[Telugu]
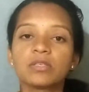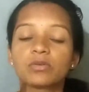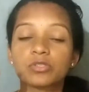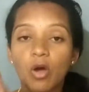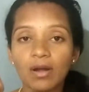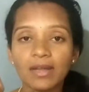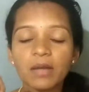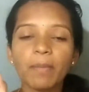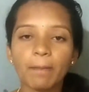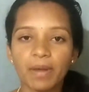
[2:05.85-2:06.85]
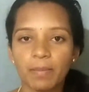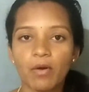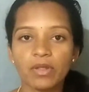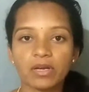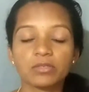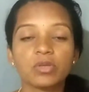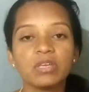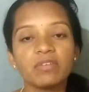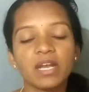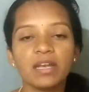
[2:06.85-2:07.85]
సో సాల్ట్ అండ్ పెప్పర్ పౌడర్ సో
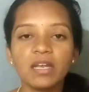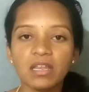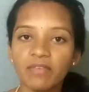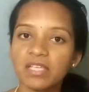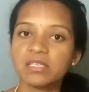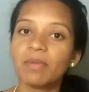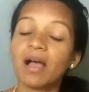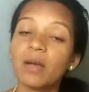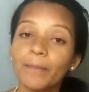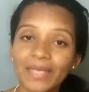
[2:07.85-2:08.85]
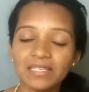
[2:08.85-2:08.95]
ఇవి రెండింటిని వేసి బాగా